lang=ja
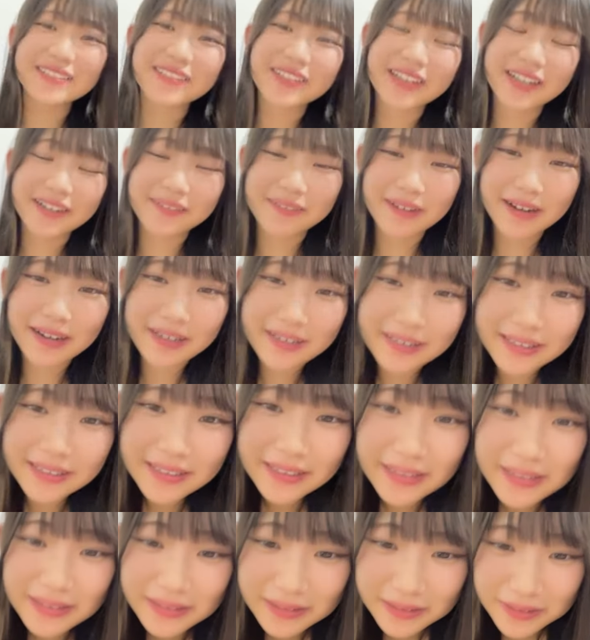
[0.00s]
それは
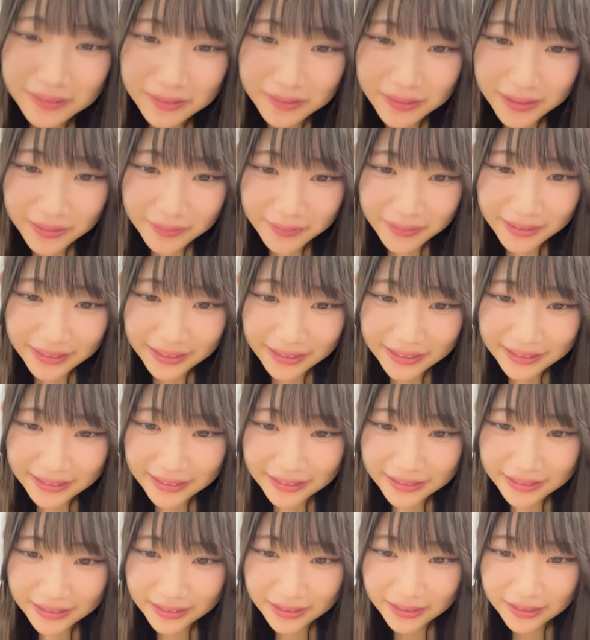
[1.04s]
それは何
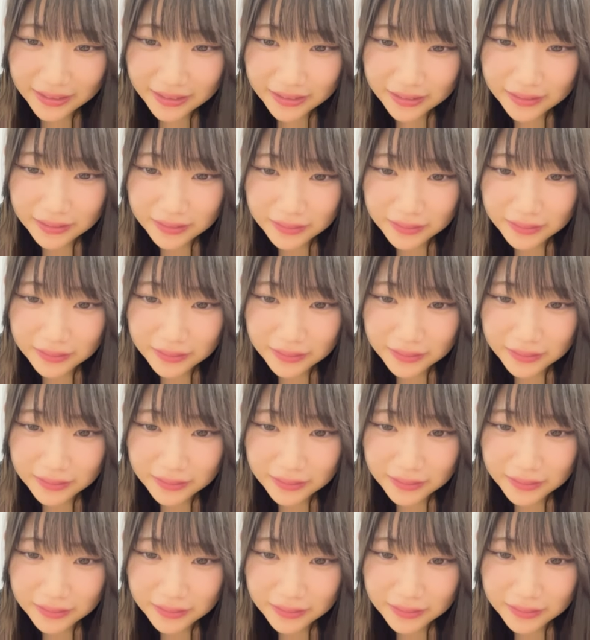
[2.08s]
ですか